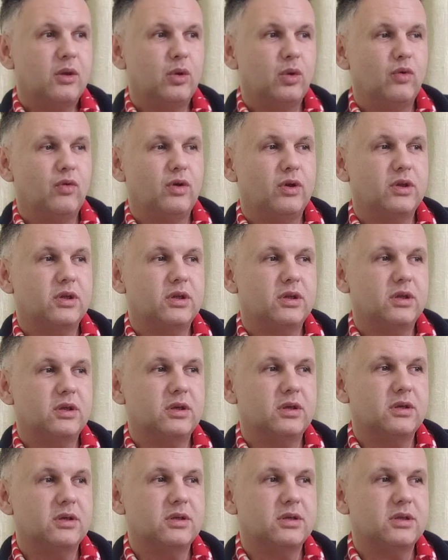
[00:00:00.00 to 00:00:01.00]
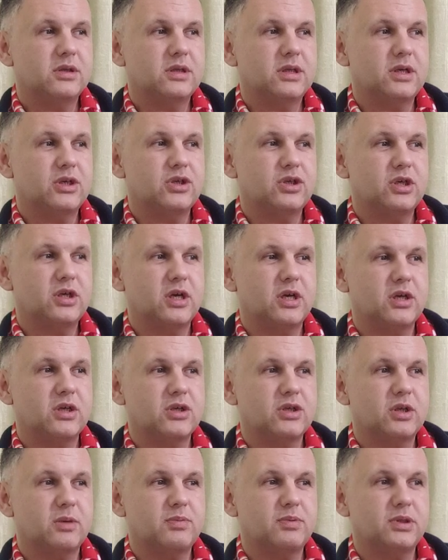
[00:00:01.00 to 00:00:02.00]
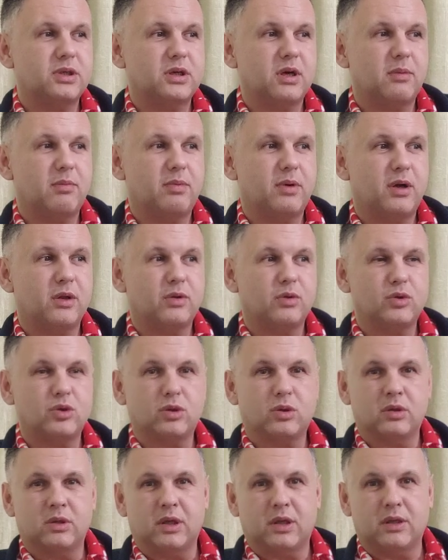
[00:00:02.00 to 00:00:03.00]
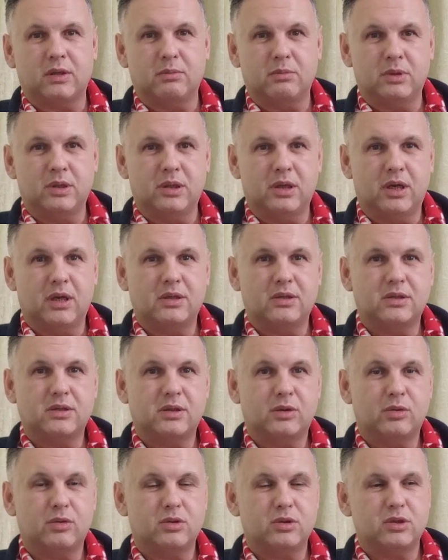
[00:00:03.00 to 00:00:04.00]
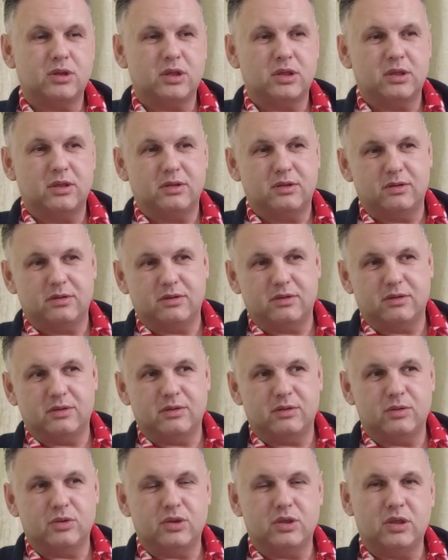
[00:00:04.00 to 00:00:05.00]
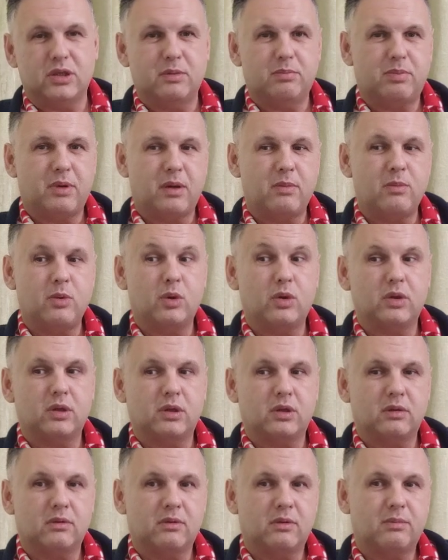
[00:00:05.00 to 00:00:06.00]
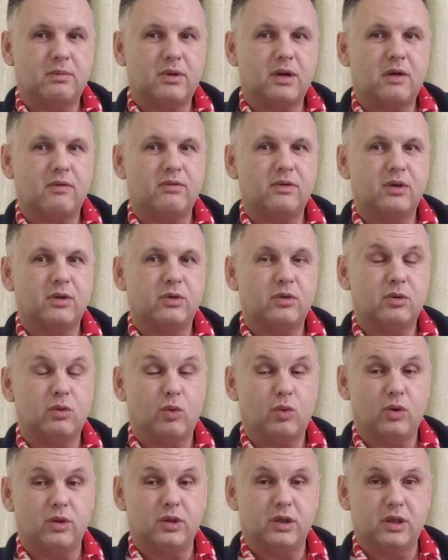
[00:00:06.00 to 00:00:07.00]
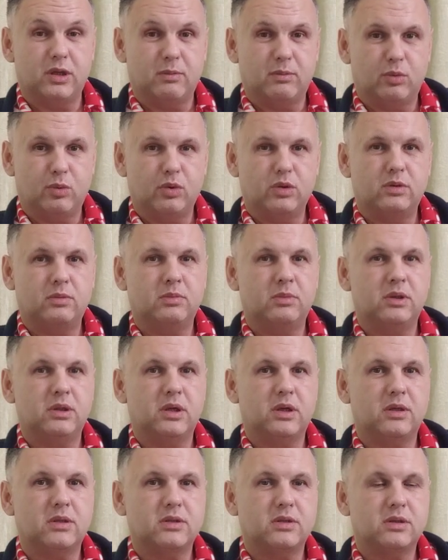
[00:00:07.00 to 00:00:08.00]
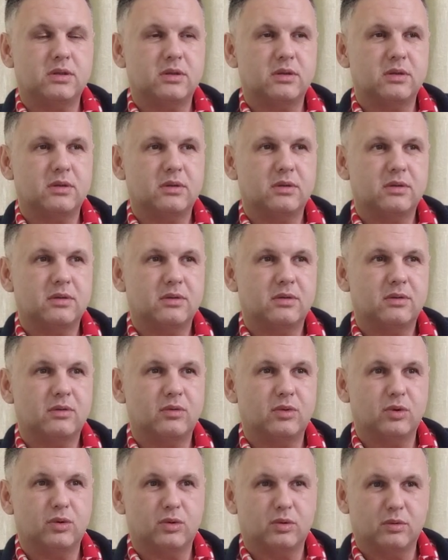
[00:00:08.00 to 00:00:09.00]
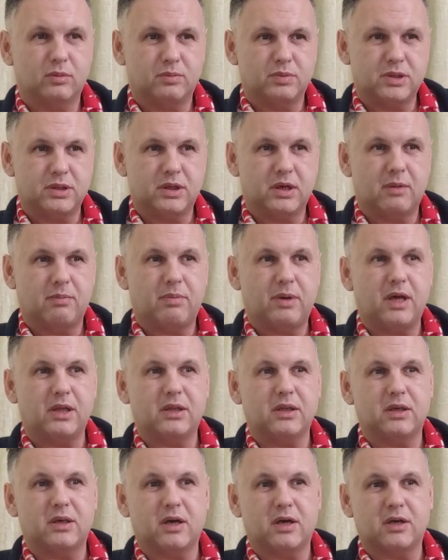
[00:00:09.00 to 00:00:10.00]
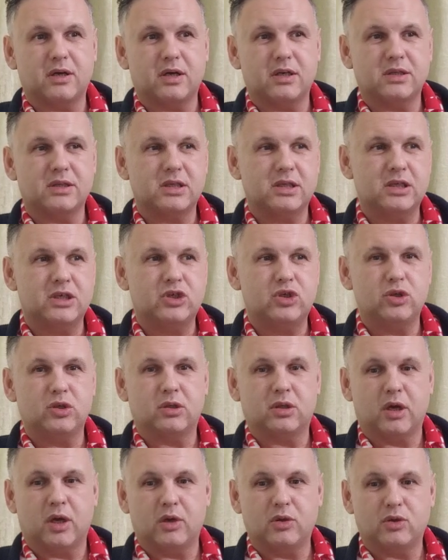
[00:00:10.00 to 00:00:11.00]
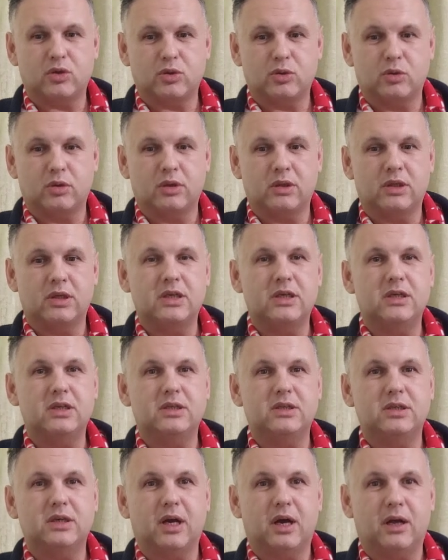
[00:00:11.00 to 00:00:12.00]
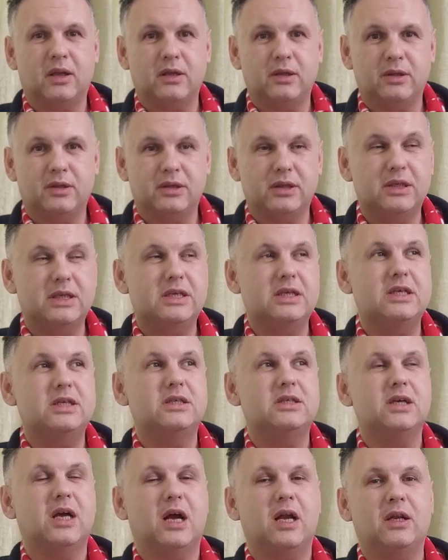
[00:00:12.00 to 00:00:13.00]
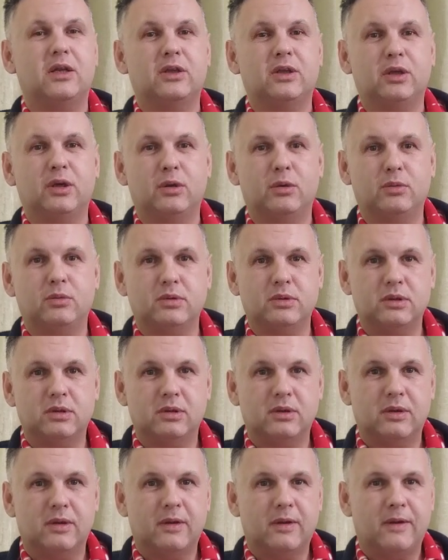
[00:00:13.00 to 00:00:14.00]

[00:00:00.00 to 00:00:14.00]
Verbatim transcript: Ну вот э, скажи, конечно, психопату, что надо меняться. Он же, он же не поймет этого, правда? Он, он и не будет меняться. Вот психопаты как раз и считают, что они идеал, идеальные люди.